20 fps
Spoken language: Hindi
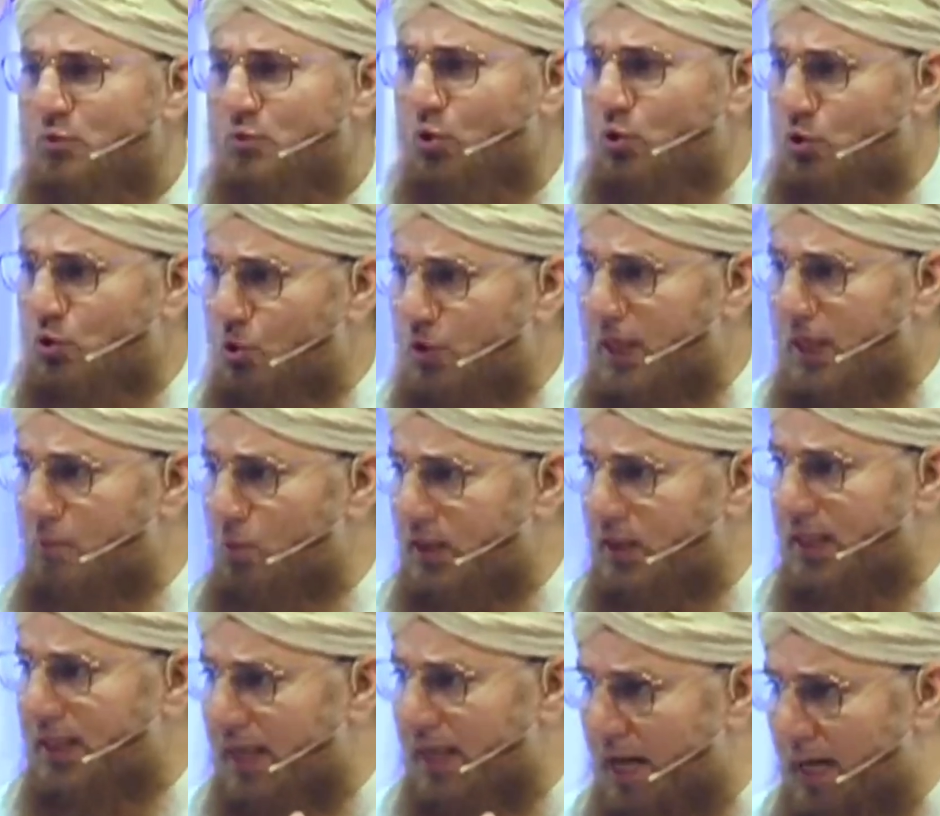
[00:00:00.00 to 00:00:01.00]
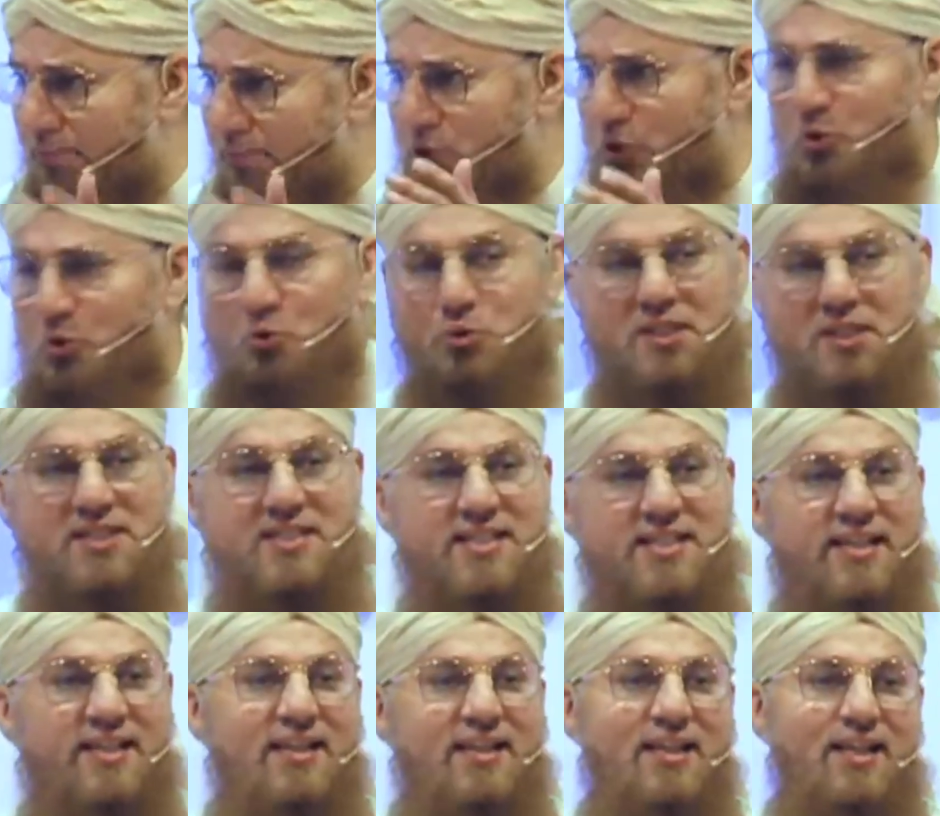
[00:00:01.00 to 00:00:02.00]
कुछ छोटा मोटा काम शुरू
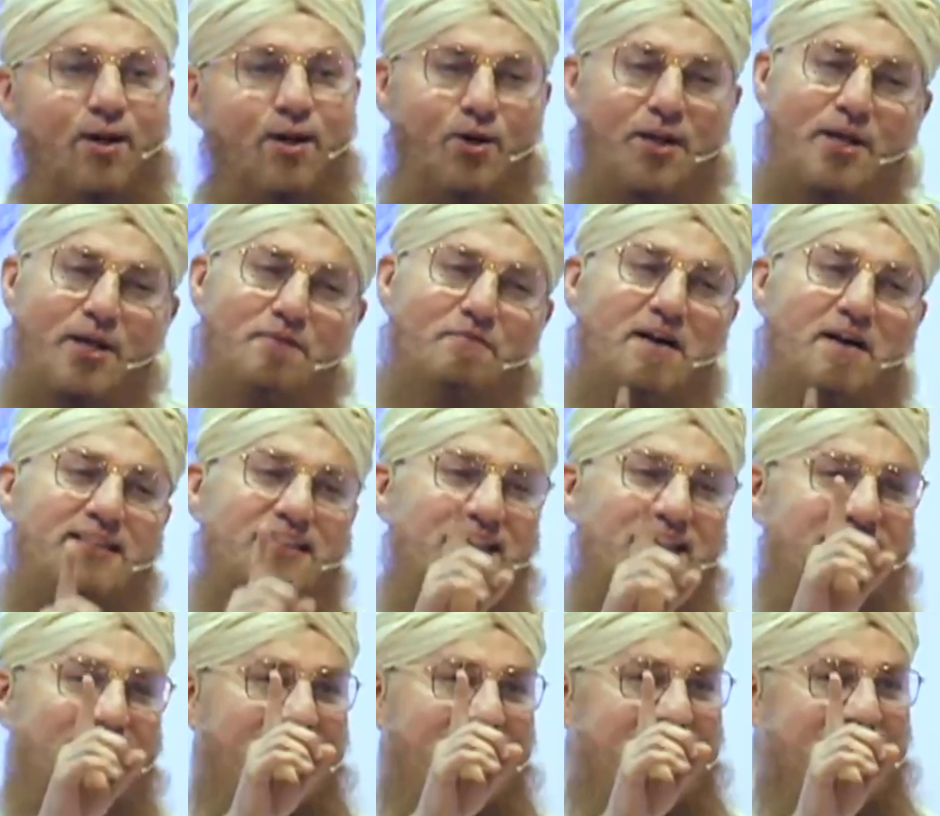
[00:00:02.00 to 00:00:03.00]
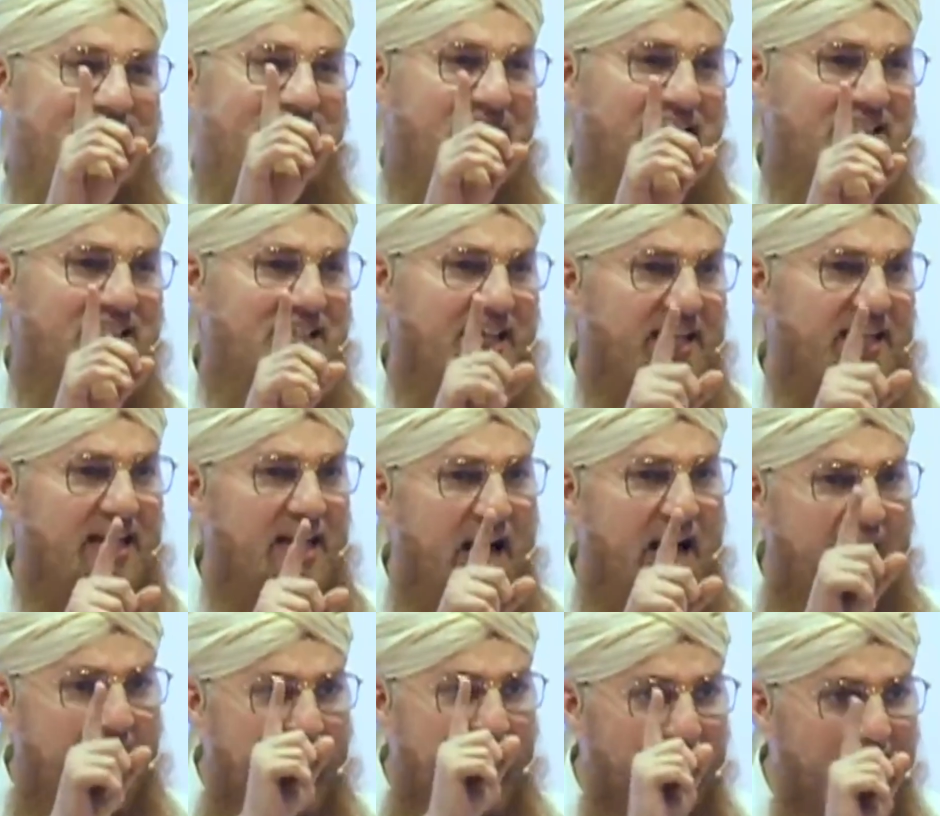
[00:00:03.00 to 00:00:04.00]
कीजिए और एक वादा करके जाइए
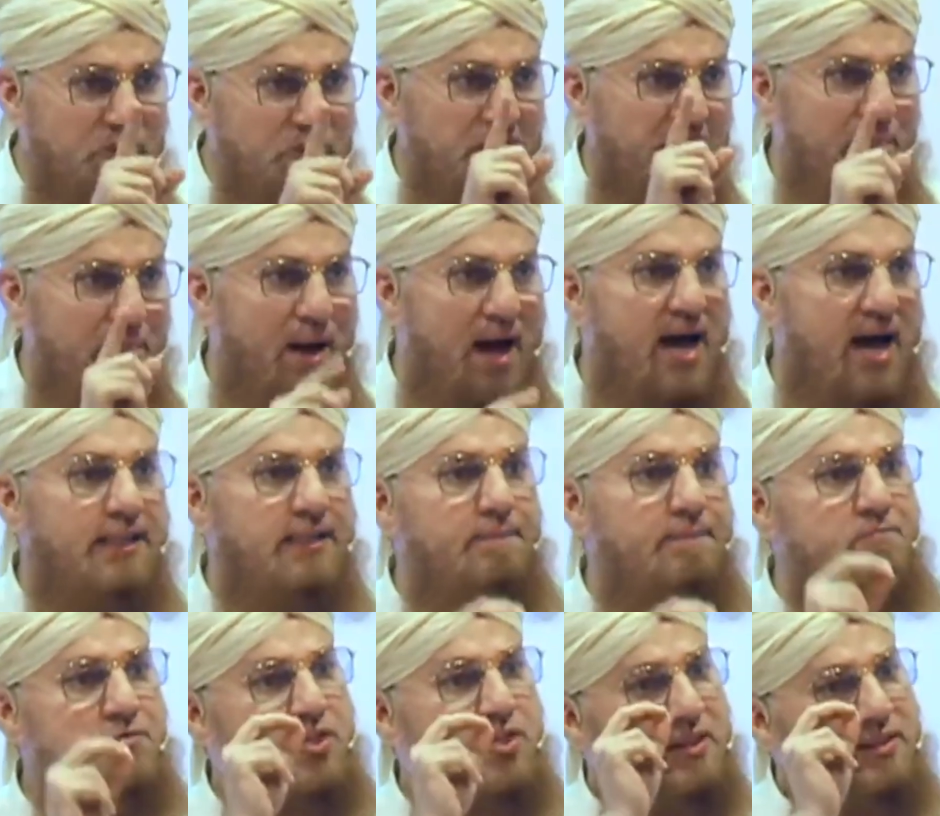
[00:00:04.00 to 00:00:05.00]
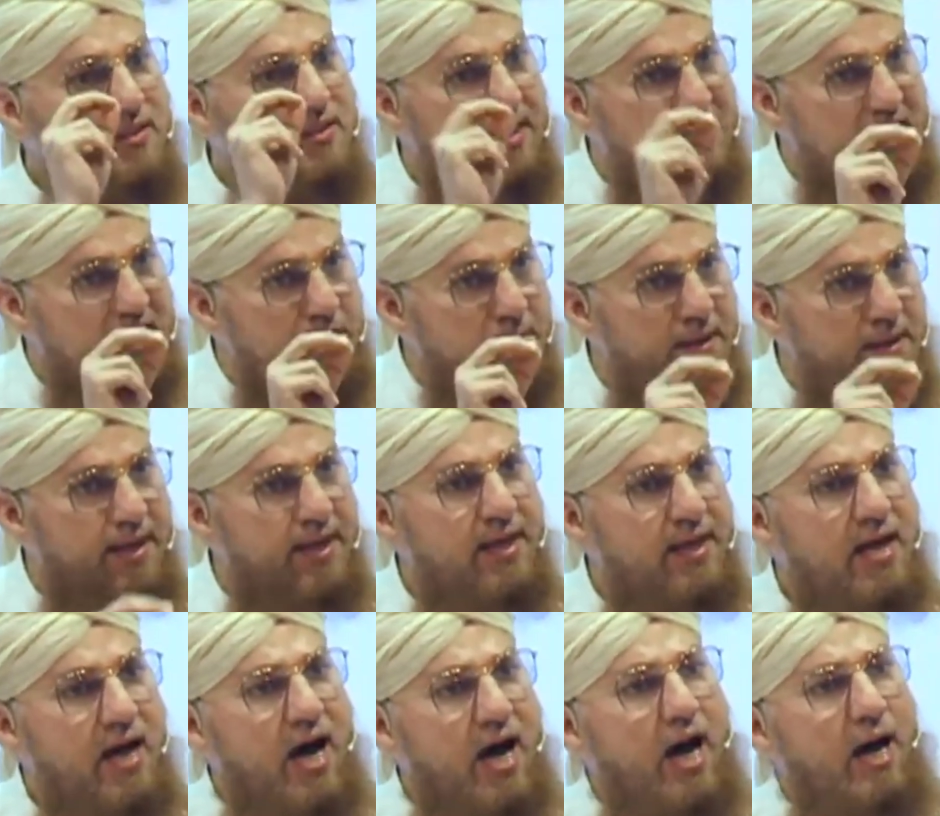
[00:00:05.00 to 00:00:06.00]
आज के बाद जिंदगी
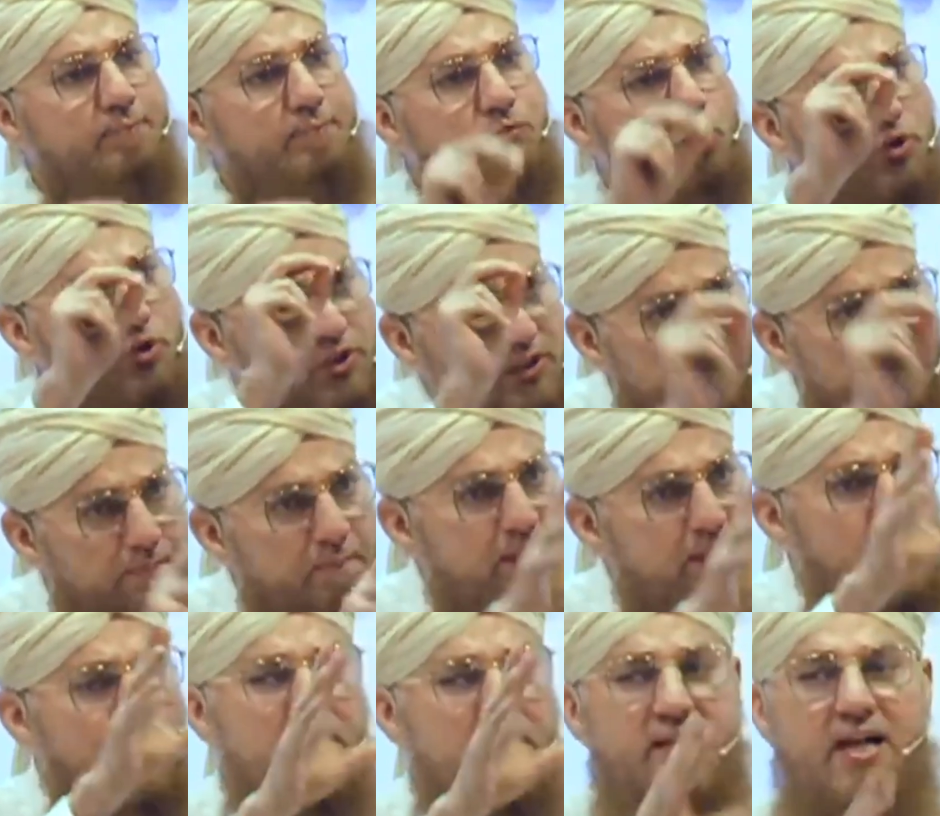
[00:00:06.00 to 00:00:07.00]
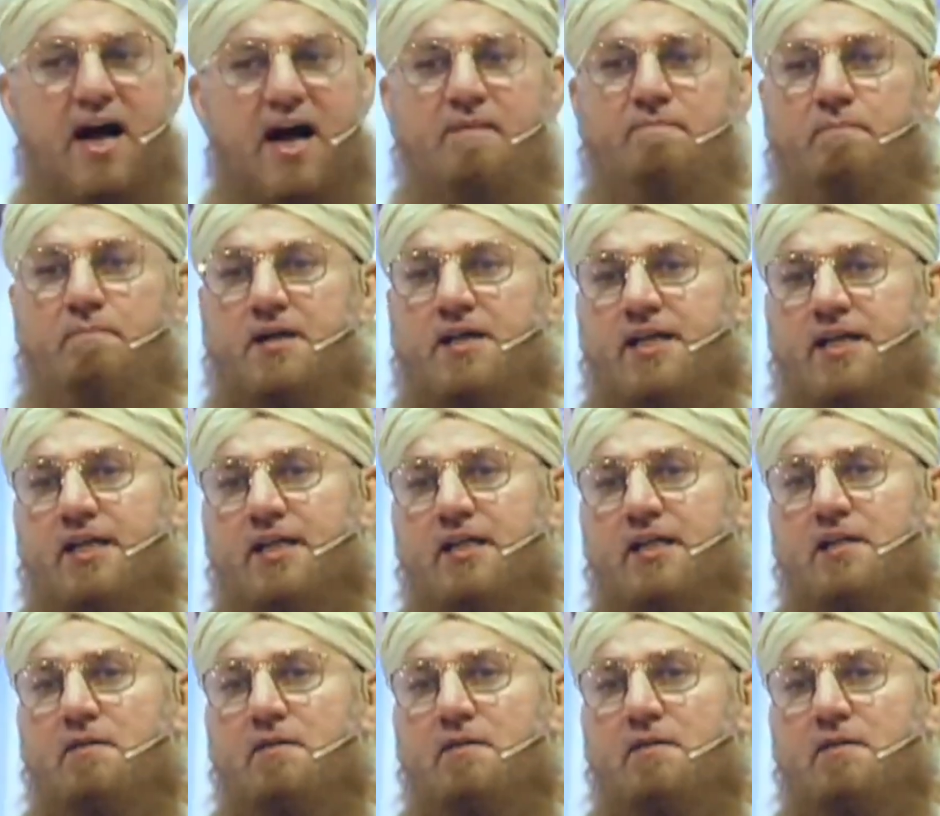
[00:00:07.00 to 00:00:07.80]
में आपको जब भी कोई काम पड़े